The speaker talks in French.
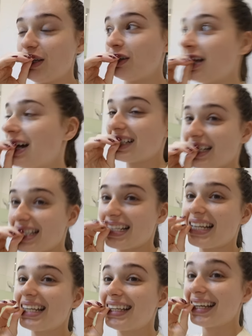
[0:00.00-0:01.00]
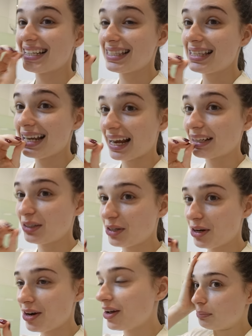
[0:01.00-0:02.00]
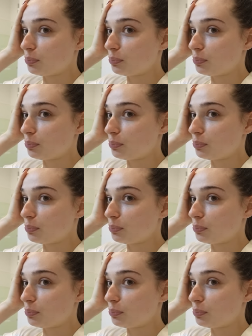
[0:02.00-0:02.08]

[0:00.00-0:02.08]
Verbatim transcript: il y en a un qui s'est cassé la gueule.